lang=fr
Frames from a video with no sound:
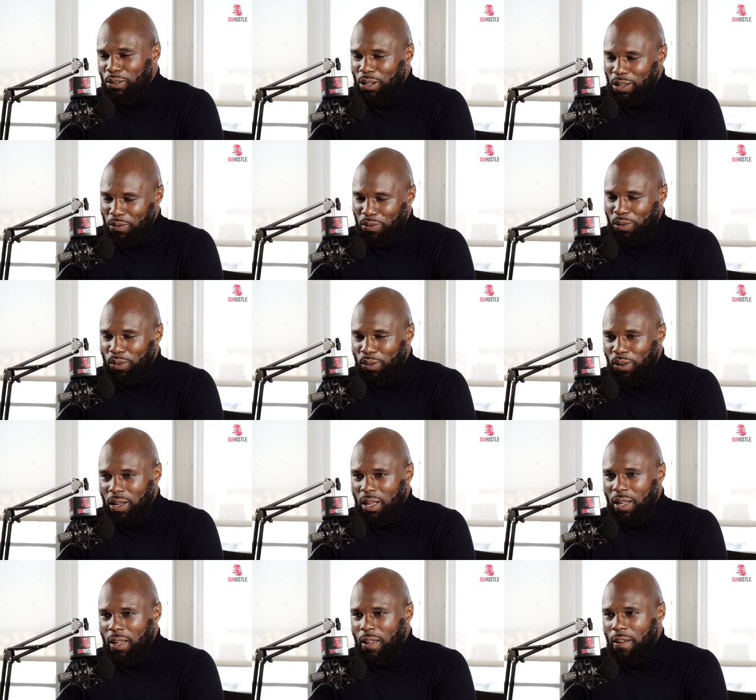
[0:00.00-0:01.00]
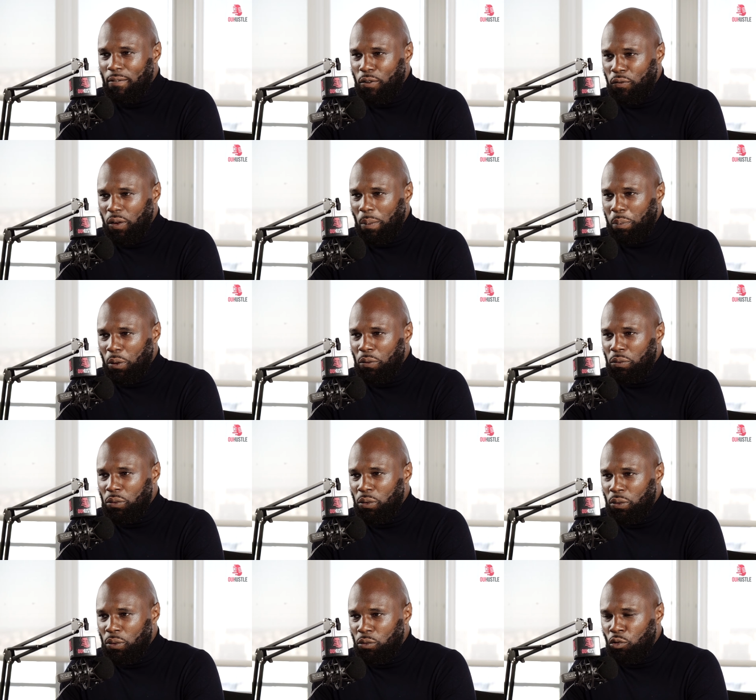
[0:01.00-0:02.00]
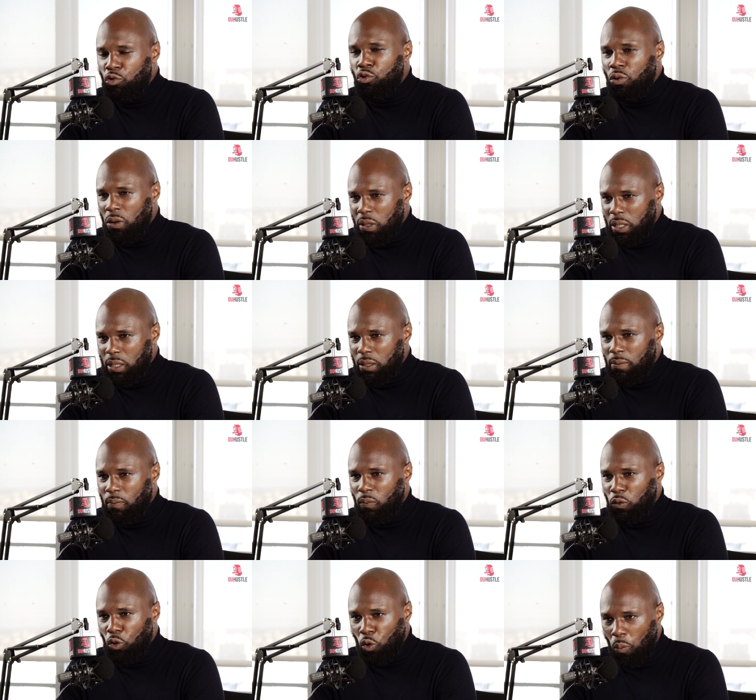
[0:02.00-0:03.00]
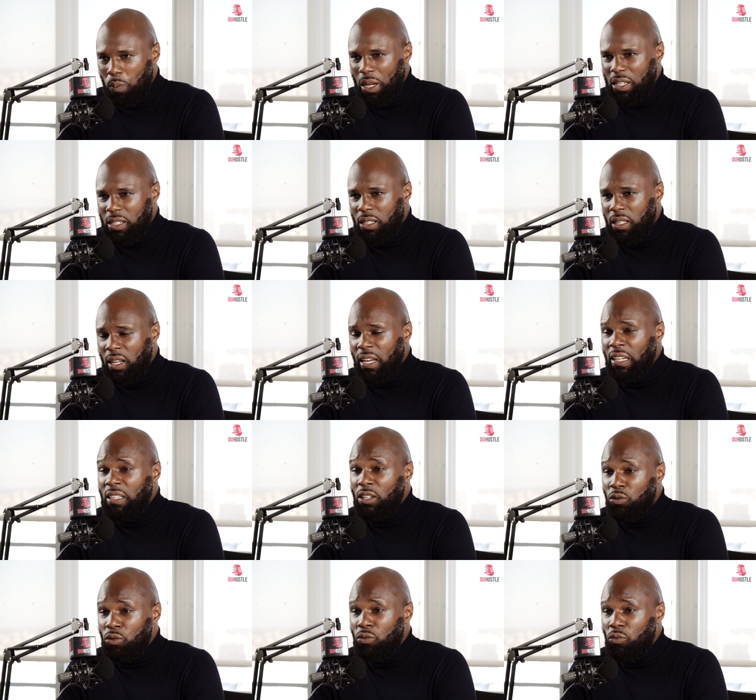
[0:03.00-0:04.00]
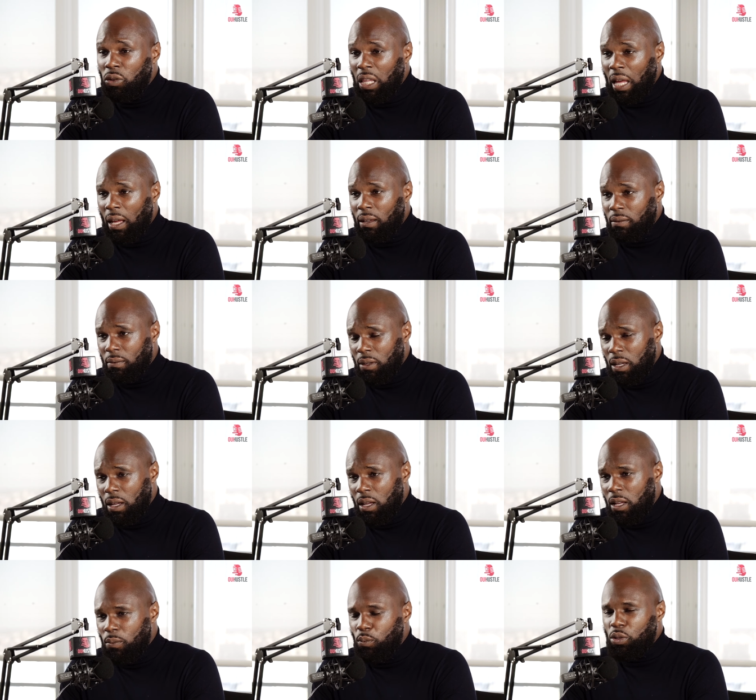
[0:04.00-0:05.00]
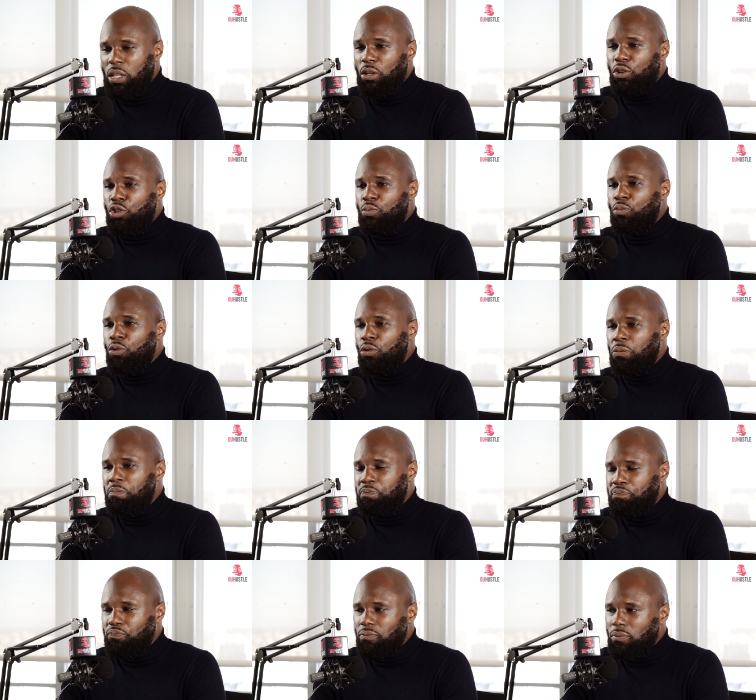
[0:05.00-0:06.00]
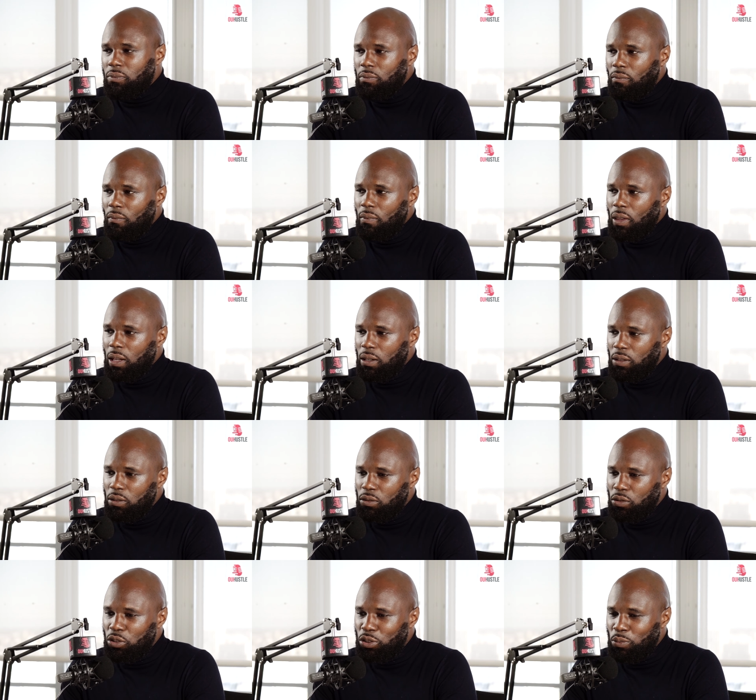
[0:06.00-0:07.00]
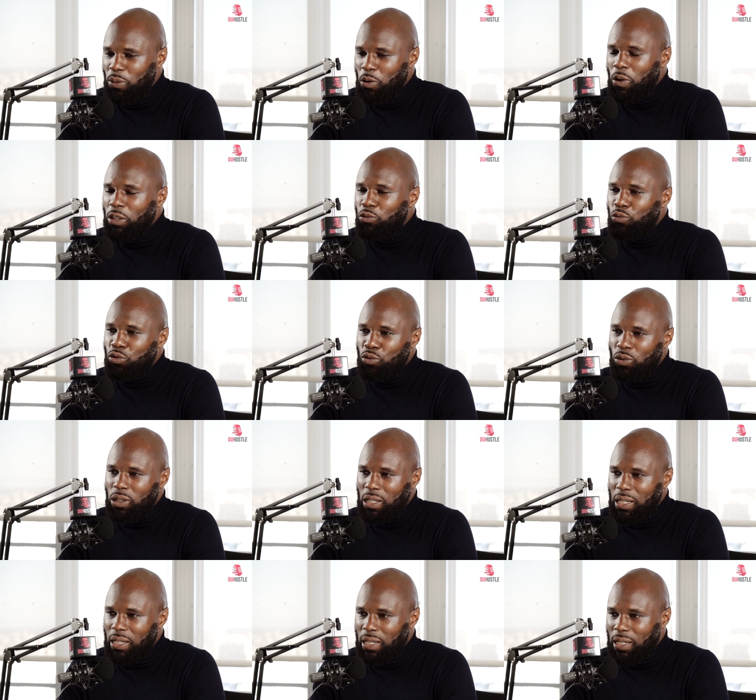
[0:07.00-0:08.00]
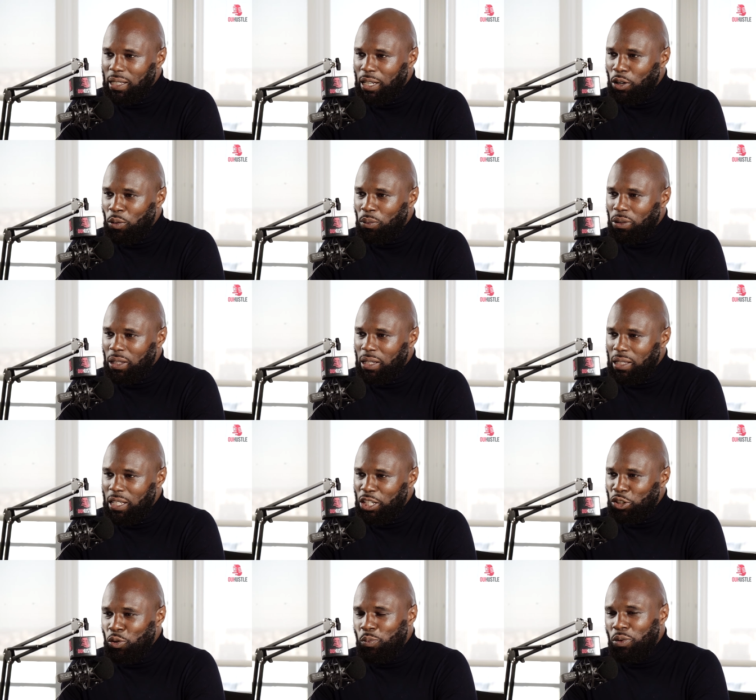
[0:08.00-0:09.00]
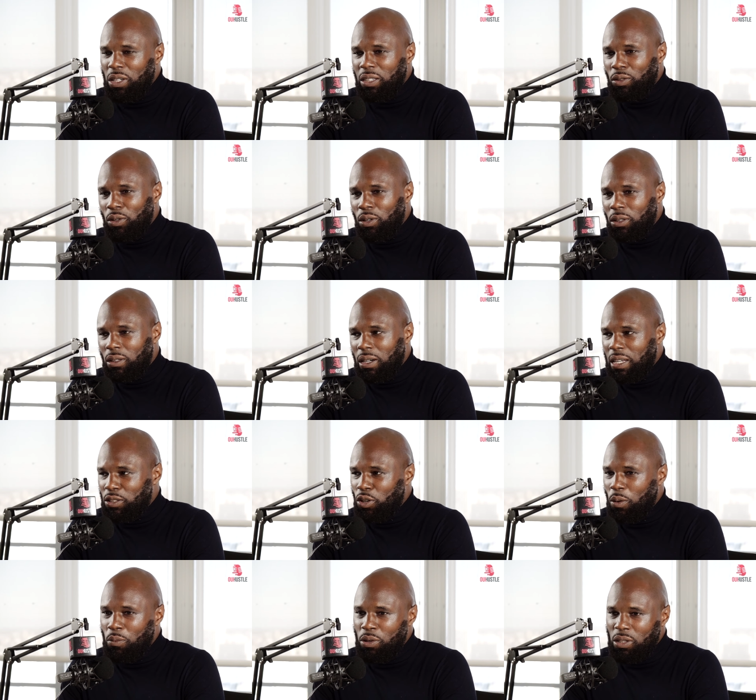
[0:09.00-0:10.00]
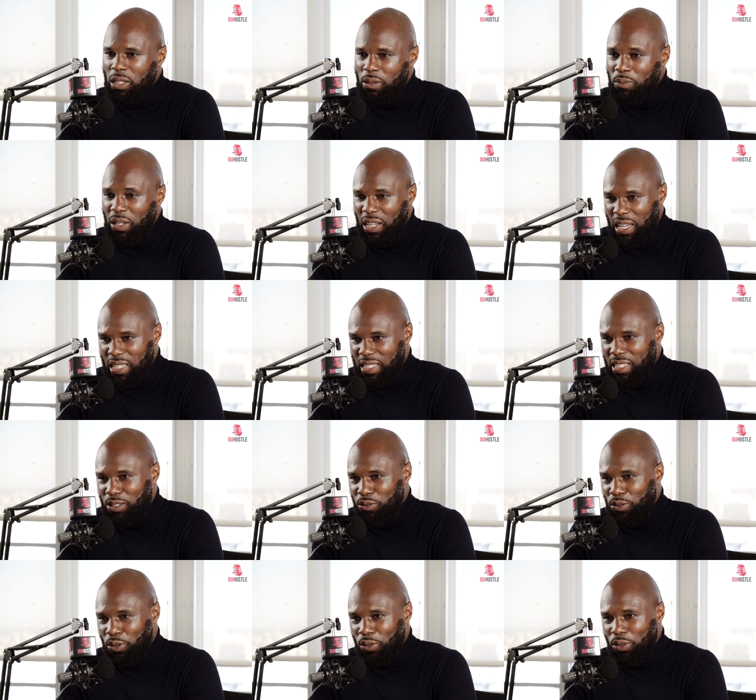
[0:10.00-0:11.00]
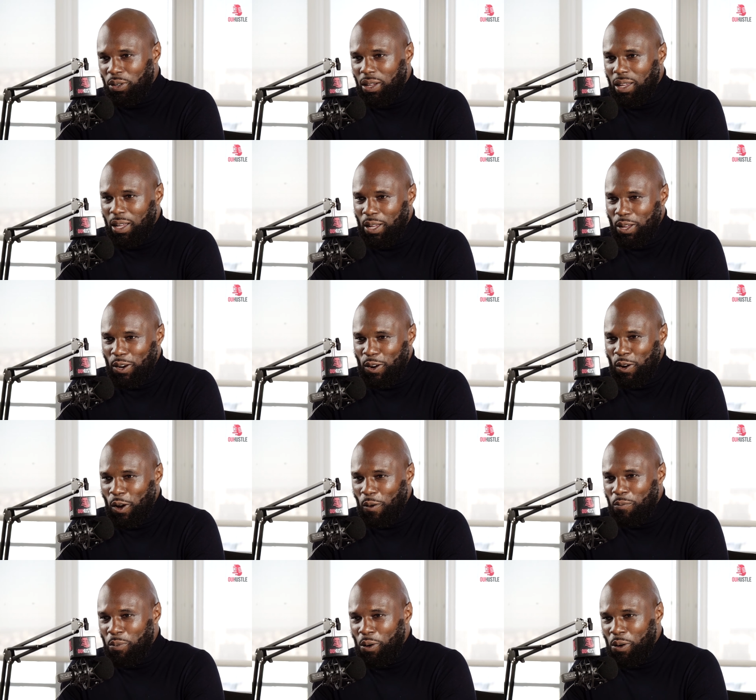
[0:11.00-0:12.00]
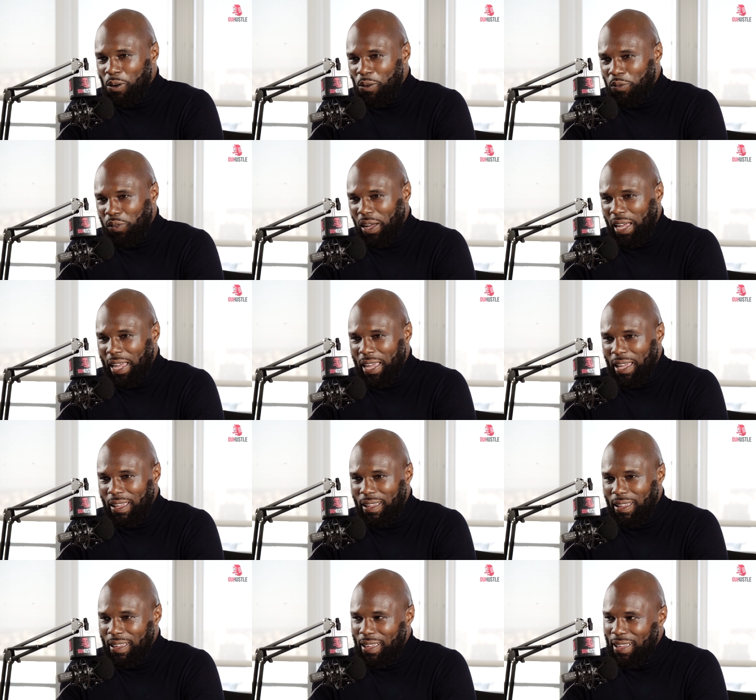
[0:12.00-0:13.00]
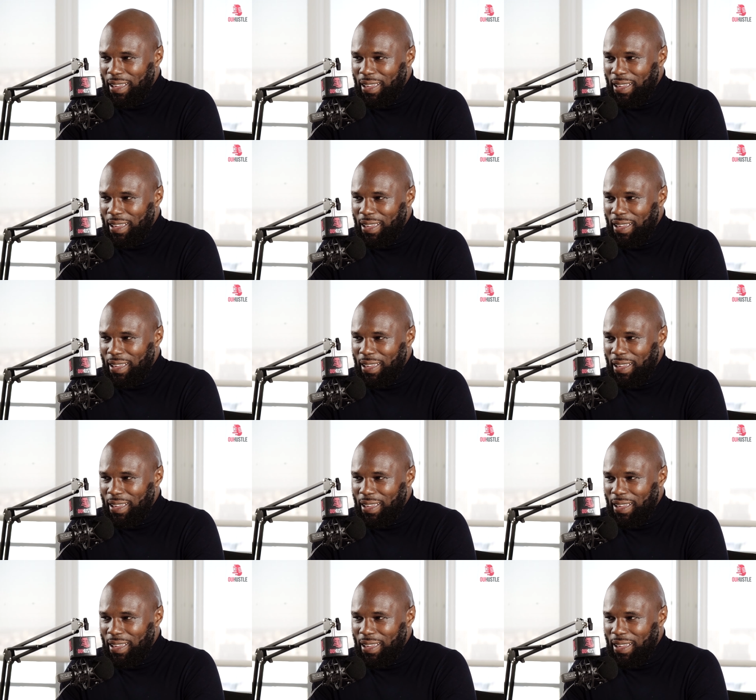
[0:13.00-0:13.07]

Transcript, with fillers: Donc, il faut, faut faire preuve de, de nuance, de complexité et d'étude du terrain. pour ça que je me, je m'éloigne toujours des, des, comment, des, géopolitologues de la Sorbonne qui, bien assis sur euh, leurs leur banc frais,